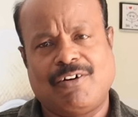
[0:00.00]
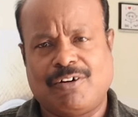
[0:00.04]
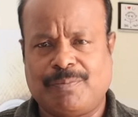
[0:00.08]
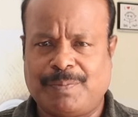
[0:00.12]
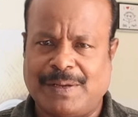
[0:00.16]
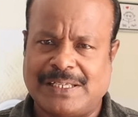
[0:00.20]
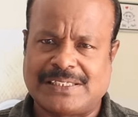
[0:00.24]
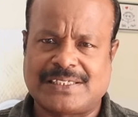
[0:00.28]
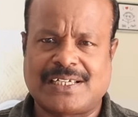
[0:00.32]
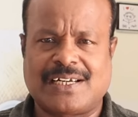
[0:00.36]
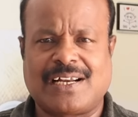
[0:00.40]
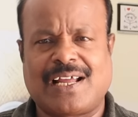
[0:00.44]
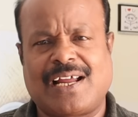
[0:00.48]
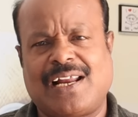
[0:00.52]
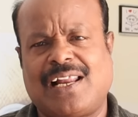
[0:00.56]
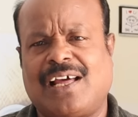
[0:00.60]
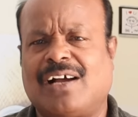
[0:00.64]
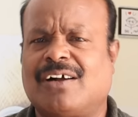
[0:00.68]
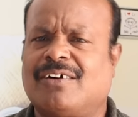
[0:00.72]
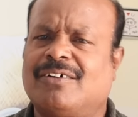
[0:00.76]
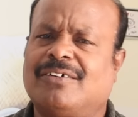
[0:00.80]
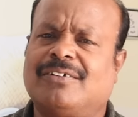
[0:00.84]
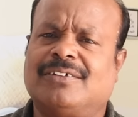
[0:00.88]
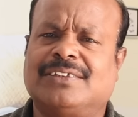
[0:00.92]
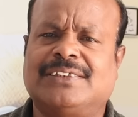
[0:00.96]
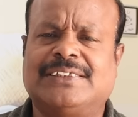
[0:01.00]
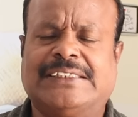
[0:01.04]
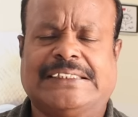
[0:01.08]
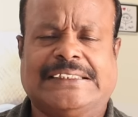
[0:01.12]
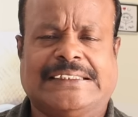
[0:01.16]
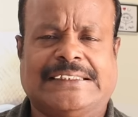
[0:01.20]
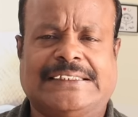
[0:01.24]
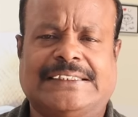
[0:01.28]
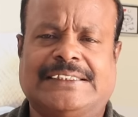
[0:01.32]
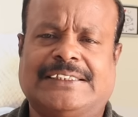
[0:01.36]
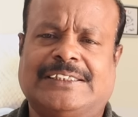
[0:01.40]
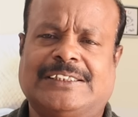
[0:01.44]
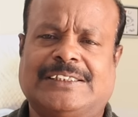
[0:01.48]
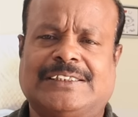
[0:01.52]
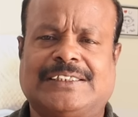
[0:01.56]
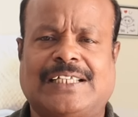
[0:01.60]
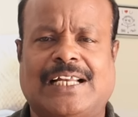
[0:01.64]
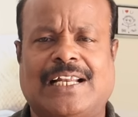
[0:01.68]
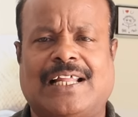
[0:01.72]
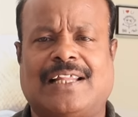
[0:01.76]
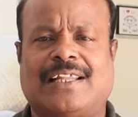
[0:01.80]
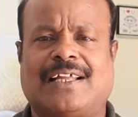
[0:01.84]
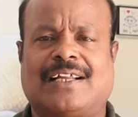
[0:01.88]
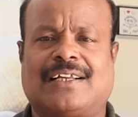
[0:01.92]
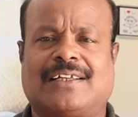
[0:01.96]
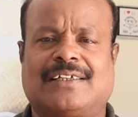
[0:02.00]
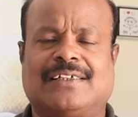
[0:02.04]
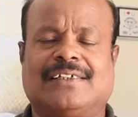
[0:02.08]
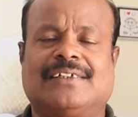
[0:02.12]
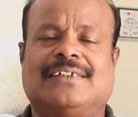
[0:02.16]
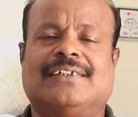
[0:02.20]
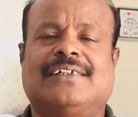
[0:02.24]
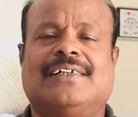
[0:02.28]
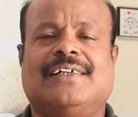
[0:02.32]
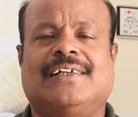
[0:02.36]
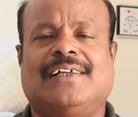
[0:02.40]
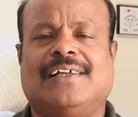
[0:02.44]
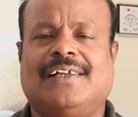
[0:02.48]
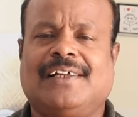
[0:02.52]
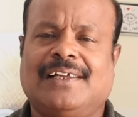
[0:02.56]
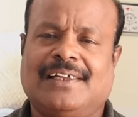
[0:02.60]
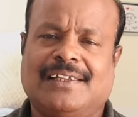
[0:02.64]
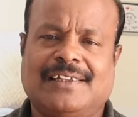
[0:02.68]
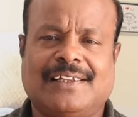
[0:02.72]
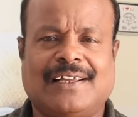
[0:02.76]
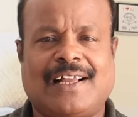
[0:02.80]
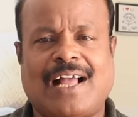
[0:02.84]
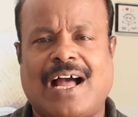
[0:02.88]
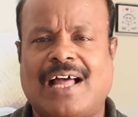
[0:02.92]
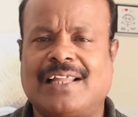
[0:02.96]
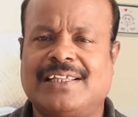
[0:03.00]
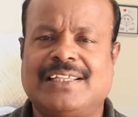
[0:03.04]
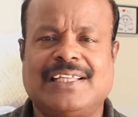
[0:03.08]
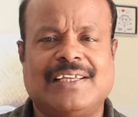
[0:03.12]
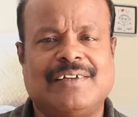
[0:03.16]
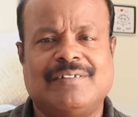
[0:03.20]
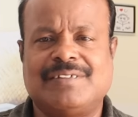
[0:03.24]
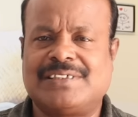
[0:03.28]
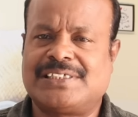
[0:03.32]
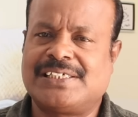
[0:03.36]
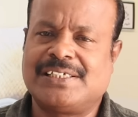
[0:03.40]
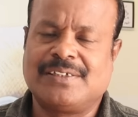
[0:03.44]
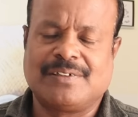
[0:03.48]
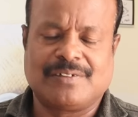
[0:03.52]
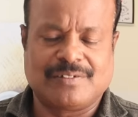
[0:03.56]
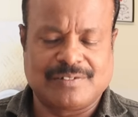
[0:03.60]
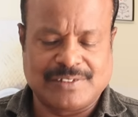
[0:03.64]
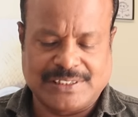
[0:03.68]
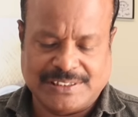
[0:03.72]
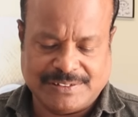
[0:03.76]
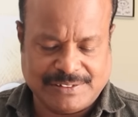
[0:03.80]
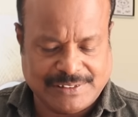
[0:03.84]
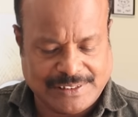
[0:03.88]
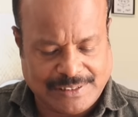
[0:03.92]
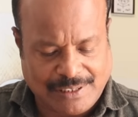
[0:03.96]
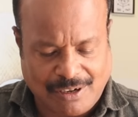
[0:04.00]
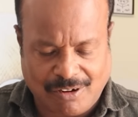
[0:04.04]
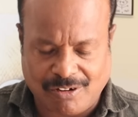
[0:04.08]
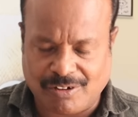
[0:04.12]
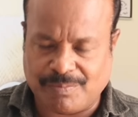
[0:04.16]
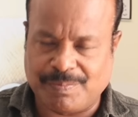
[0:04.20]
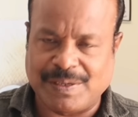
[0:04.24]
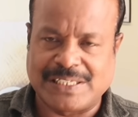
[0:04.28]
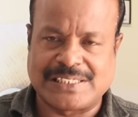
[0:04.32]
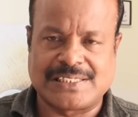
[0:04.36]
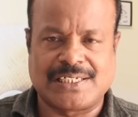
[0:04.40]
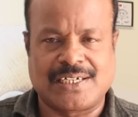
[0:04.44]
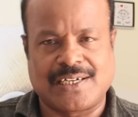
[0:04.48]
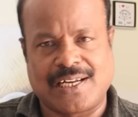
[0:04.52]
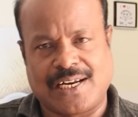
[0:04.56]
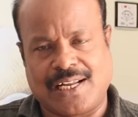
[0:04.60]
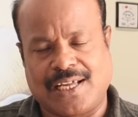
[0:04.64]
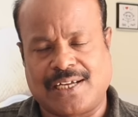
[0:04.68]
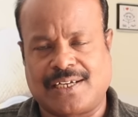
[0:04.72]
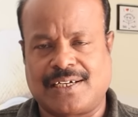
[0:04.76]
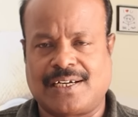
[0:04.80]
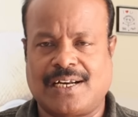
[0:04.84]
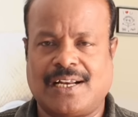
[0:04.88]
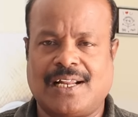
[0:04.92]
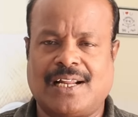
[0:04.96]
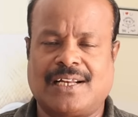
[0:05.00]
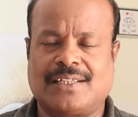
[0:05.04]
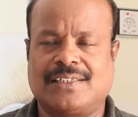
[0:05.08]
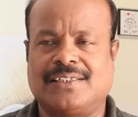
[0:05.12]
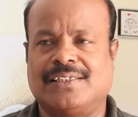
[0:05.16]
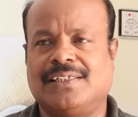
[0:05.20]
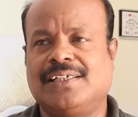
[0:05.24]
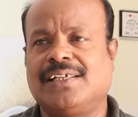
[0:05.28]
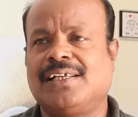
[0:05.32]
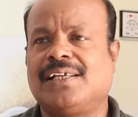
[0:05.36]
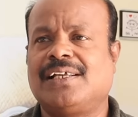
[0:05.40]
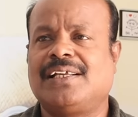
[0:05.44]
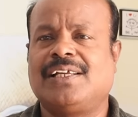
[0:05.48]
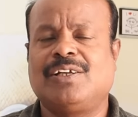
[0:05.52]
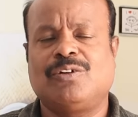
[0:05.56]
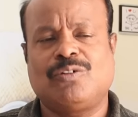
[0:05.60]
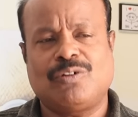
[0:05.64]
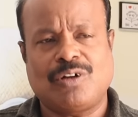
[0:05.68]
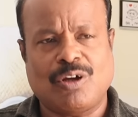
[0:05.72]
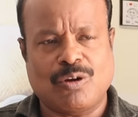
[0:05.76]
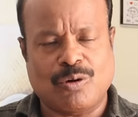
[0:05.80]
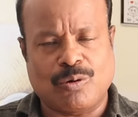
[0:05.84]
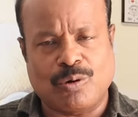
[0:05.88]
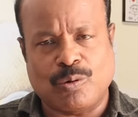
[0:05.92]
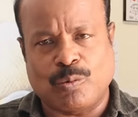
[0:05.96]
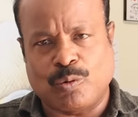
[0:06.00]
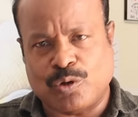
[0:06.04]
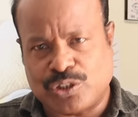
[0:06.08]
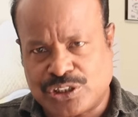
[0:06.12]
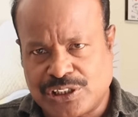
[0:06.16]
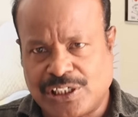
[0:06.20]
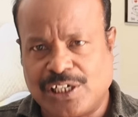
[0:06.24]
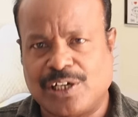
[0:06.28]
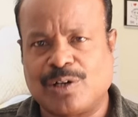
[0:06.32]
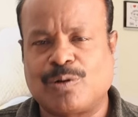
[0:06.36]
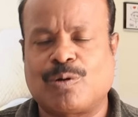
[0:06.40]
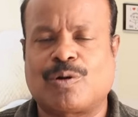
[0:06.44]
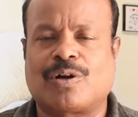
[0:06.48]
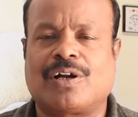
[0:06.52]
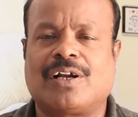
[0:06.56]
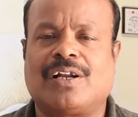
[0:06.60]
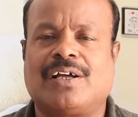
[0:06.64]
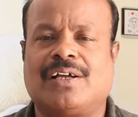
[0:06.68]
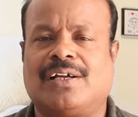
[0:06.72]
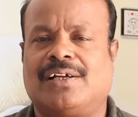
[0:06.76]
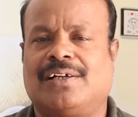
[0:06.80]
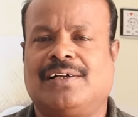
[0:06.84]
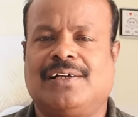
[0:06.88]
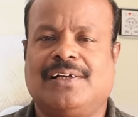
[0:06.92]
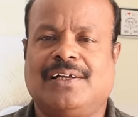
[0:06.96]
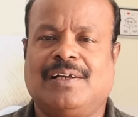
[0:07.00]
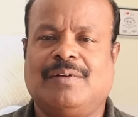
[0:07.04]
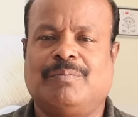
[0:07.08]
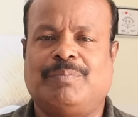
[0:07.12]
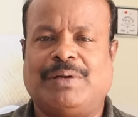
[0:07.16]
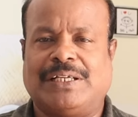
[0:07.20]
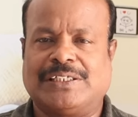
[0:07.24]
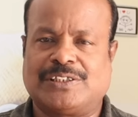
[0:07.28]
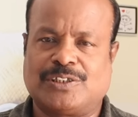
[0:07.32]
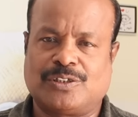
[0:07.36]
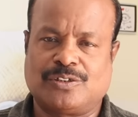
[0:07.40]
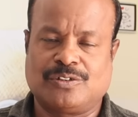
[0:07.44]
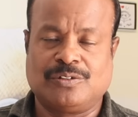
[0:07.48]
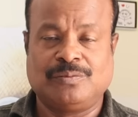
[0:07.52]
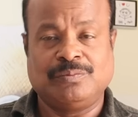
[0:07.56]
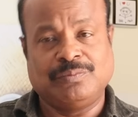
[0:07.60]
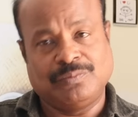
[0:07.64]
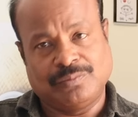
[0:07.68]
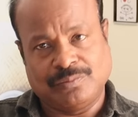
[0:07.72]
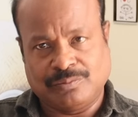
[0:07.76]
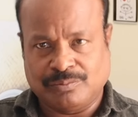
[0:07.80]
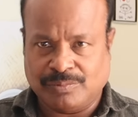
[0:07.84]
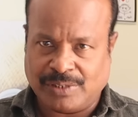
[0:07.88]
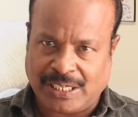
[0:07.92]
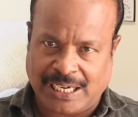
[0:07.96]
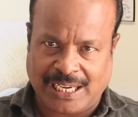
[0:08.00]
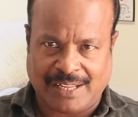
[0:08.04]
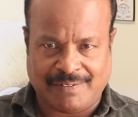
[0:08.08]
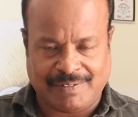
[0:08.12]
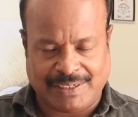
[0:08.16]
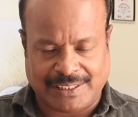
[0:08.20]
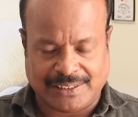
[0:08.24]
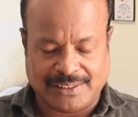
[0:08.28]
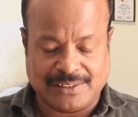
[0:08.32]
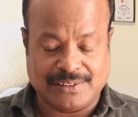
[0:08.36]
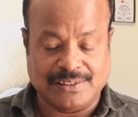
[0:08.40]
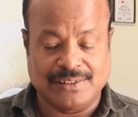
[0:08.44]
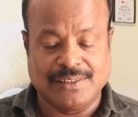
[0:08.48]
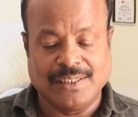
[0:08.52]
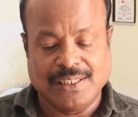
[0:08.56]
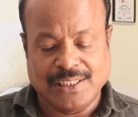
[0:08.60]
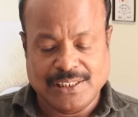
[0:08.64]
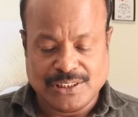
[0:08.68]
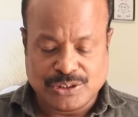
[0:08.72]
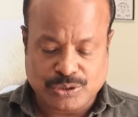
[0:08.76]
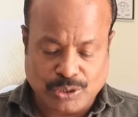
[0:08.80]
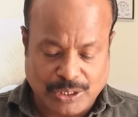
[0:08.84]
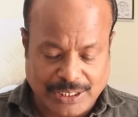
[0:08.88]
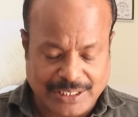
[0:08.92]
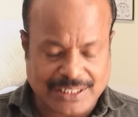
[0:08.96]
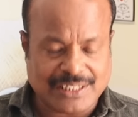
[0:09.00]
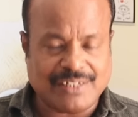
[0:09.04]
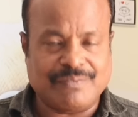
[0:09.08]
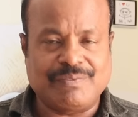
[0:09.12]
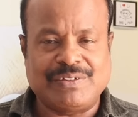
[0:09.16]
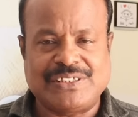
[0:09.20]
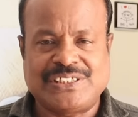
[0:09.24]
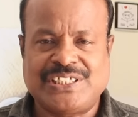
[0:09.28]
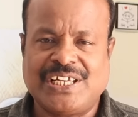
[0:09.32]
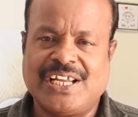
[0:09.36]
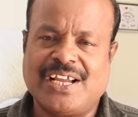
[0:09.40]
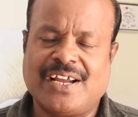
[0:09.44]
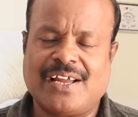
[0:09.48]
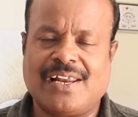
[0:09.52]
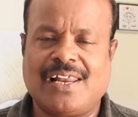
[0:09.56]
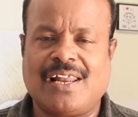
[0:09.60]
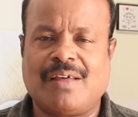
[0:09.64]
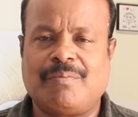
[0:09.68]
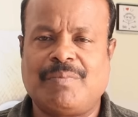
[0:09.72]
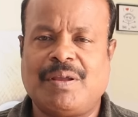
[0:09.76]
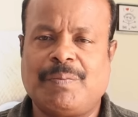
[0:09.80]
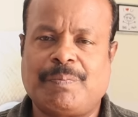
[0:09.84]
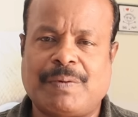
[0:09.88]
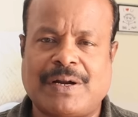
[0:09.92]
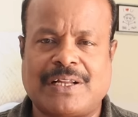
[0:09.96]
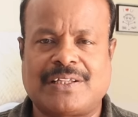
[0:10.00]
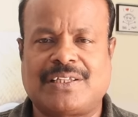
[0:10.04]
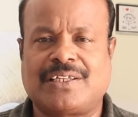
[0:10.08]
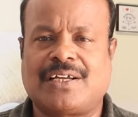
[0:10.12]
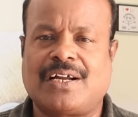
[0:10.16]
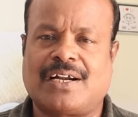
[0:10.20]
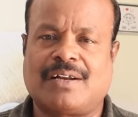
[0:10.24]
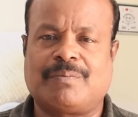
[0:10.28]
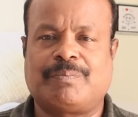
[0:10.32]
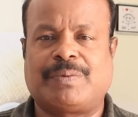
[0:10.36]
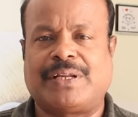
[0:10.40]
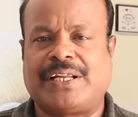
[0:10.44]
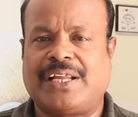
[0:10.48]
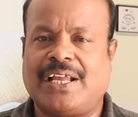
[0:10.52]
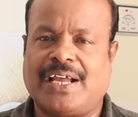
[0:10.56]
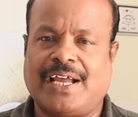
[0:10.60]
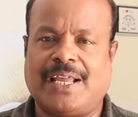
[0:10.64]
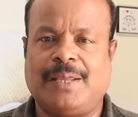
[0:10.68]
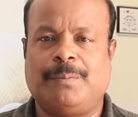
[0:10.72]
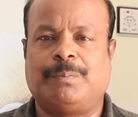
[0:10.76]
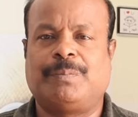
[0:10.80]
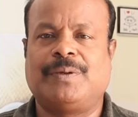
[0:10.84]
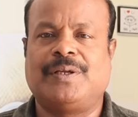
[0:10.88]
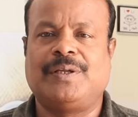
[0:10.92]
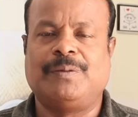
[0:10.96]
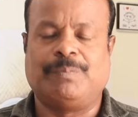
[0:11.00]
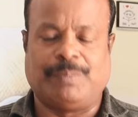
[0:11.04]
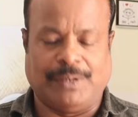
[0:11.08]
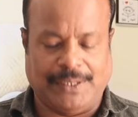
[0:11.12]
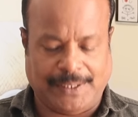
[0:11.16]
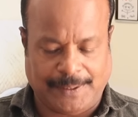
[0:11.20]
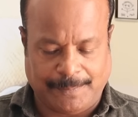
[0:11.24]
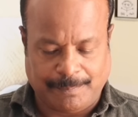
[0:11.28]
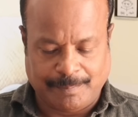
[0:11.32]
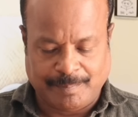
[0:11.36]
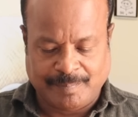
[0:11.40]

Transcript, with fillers: அவர் பேசுகிற டயலாகும் வந்து நல்லா தான் இருக்குது இந்த காந்தி விஷயம் வச்சு அவர் பேசின டயலாகும் நல்லா இருந்தது இன்னொன்று அவருடைய ஒரிஜினல் குரலில் பேசினதும் நல்லாவே இருந்தது ஸோ இந்த விஷயங்கள் எல்லாமே படத்துக்கான பெரிய ஹைப் இப்போ